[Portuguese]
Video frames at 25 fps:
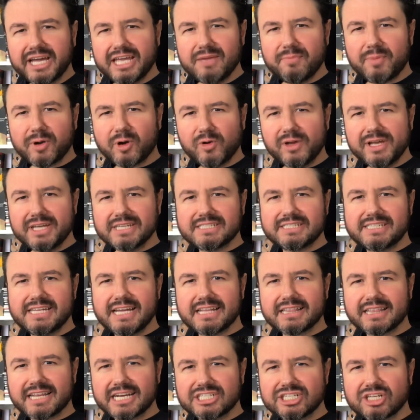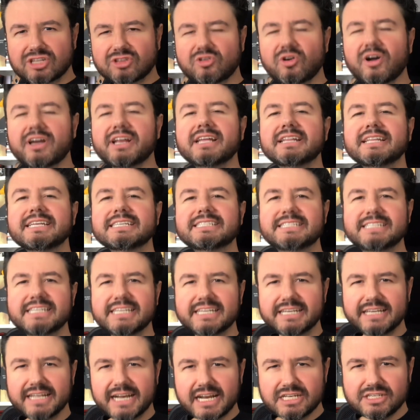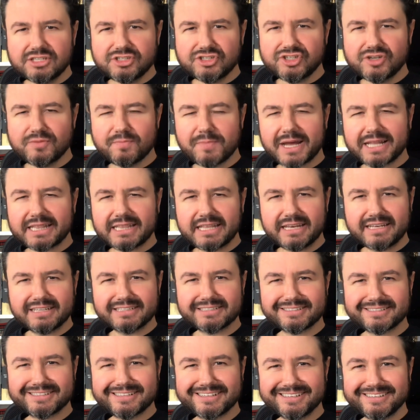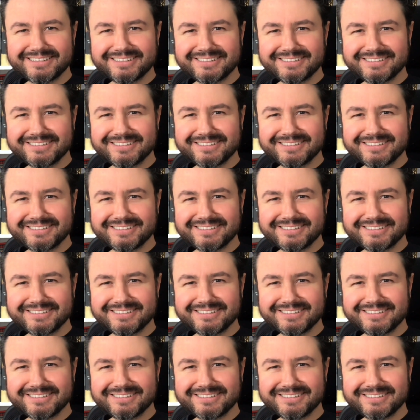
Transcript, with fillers: aí para conhecer a trajetória desse grande baterista.